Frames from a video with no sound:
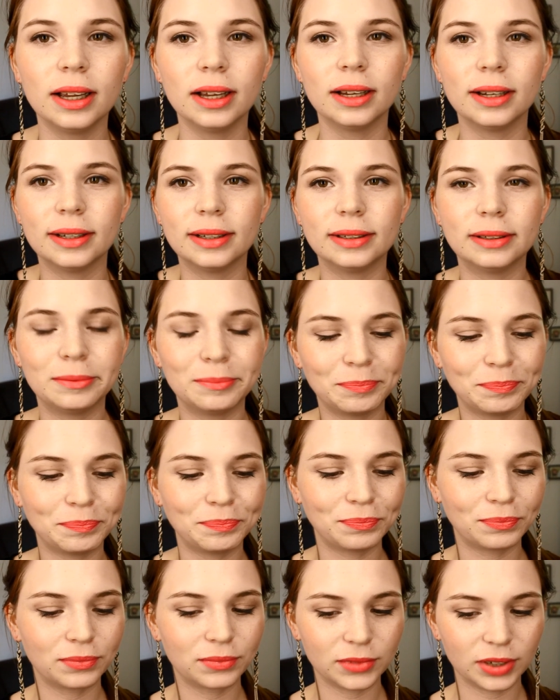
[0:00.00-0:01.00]

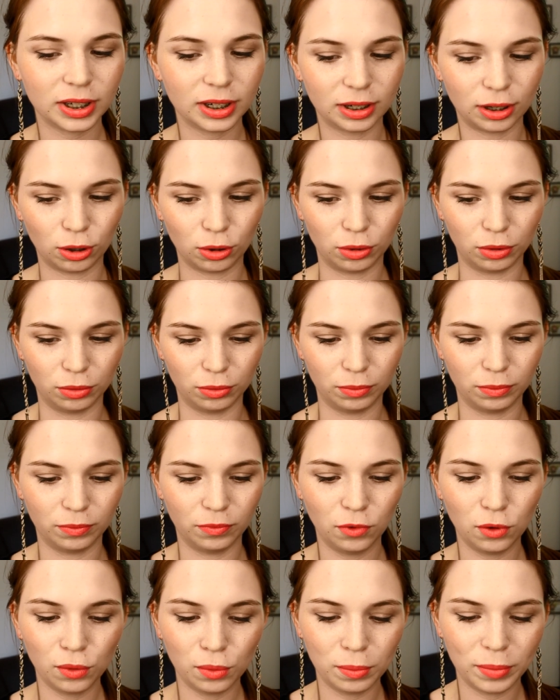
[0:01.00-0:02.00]
Ähm, genau,
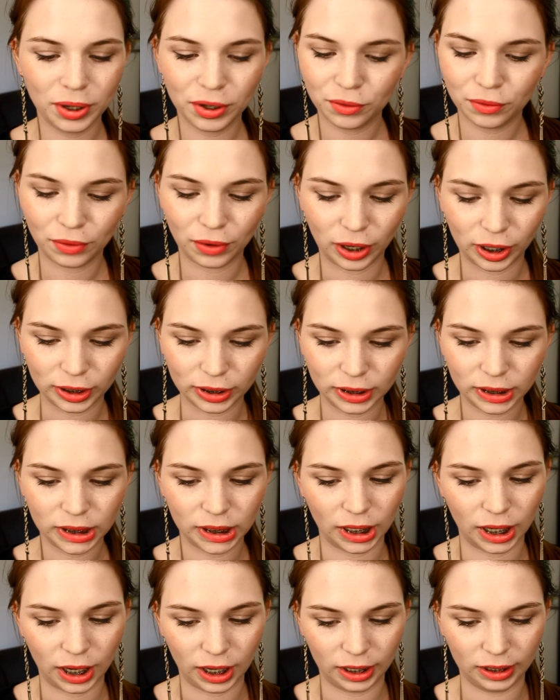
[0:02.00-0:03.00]
womit fange
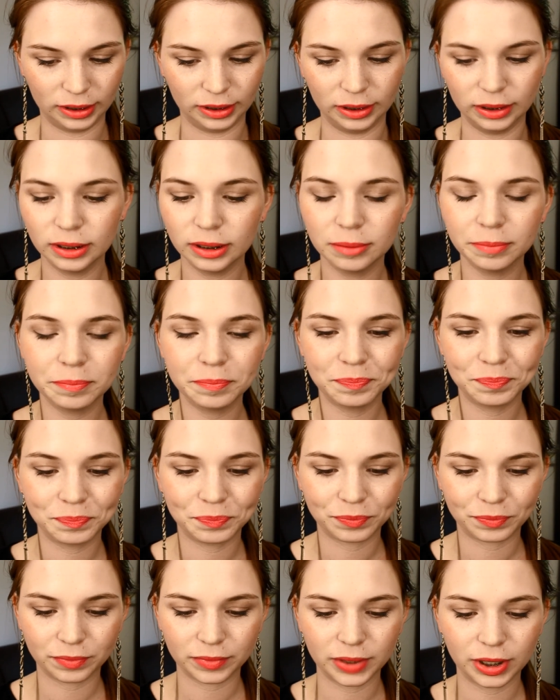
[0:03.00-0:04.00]
ich an?
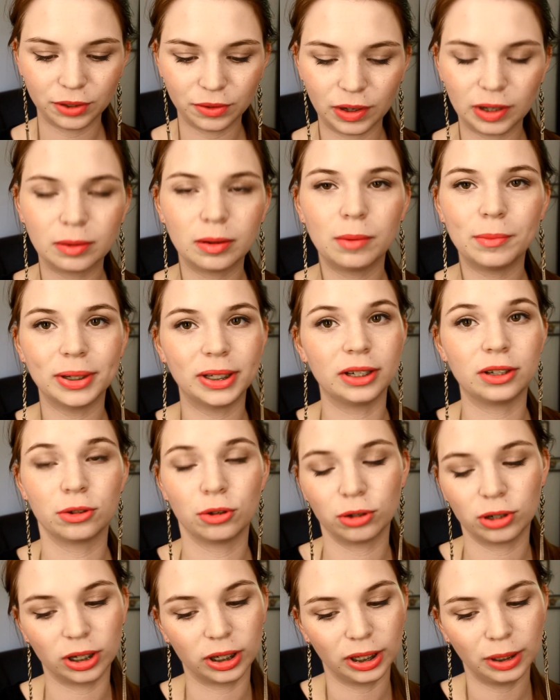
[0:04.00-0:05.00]
Ich fange mal mit den
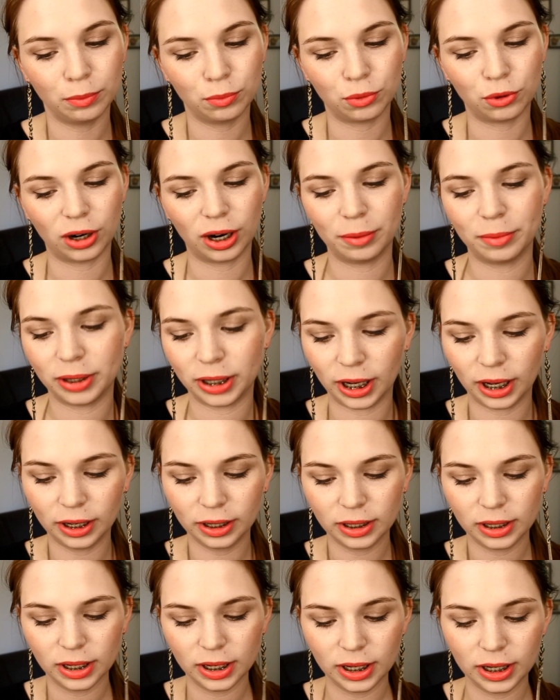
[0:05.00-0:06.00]
Drogerie-Primern
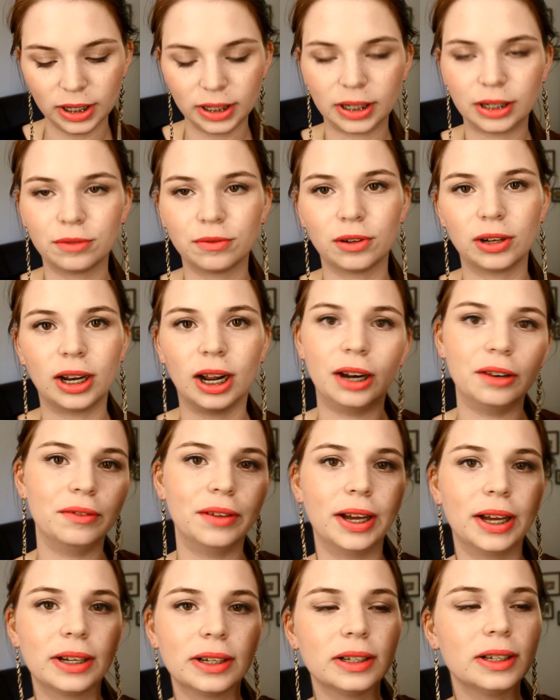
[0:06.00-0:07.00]
an, den von
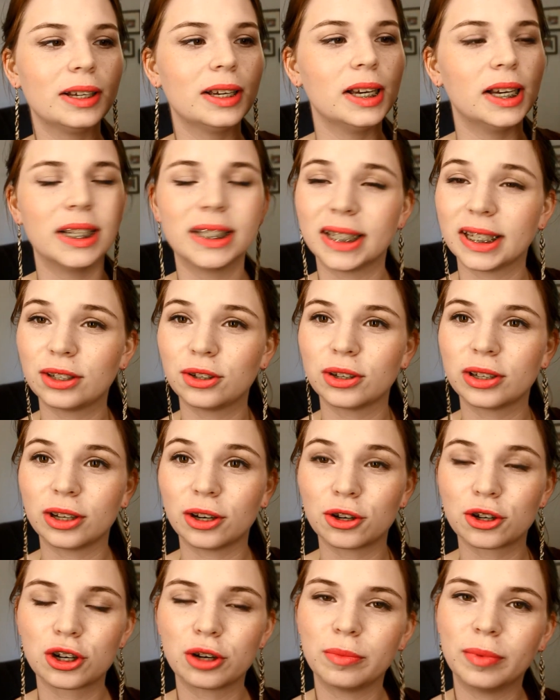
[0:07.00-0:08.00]
Alverde. Ich hatte euch
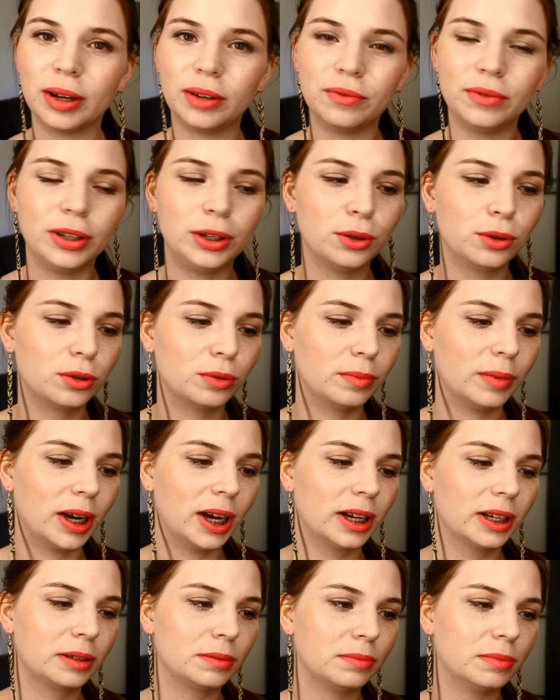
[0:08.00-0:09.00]
auch schon mal ein Video
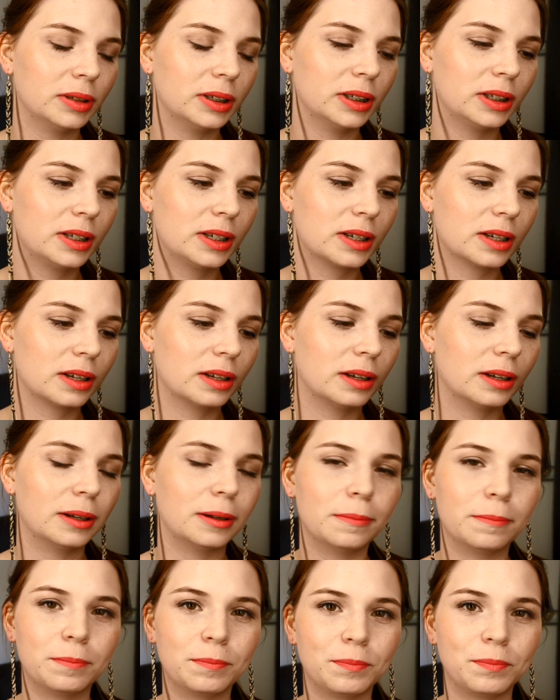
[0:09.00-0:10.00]
gemacht mit
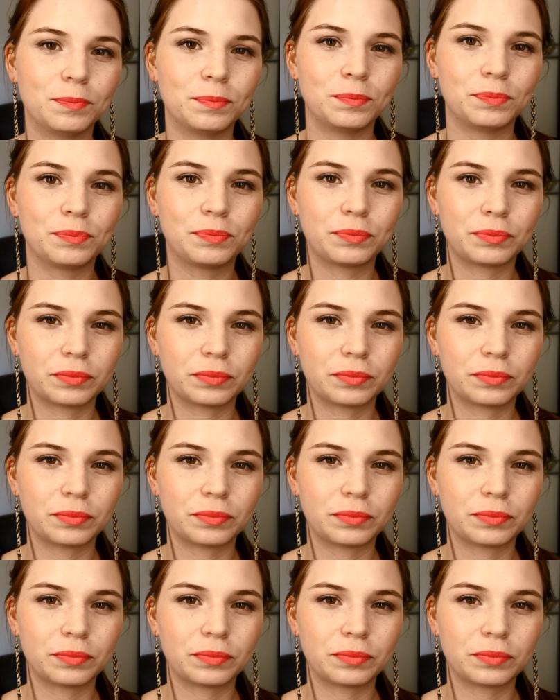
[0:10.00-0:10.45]
ähm,